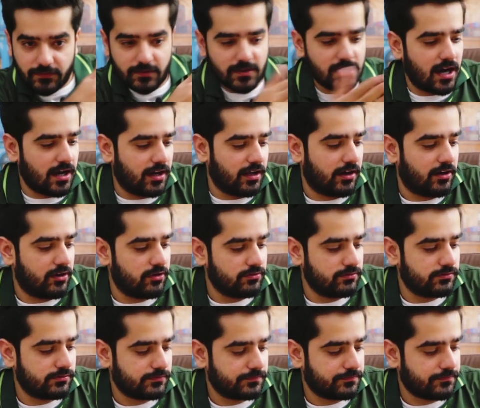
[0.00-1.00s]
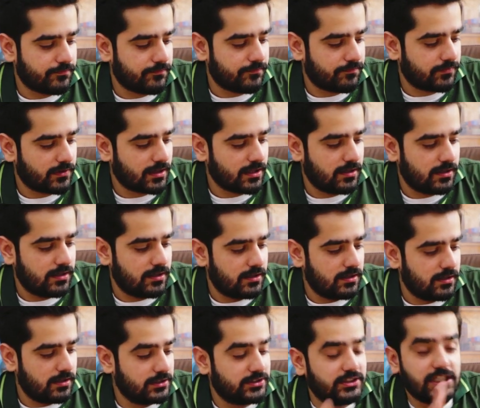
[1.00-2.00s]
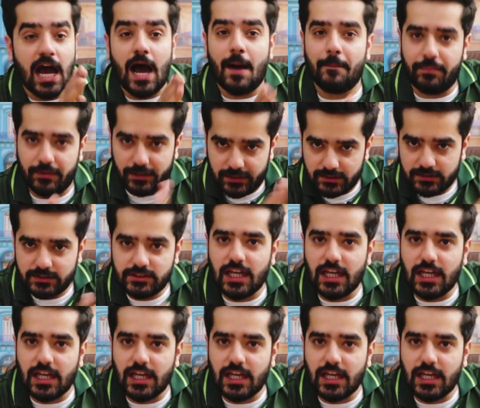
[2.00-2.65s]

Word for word: क्या कर रहा हूँ छाप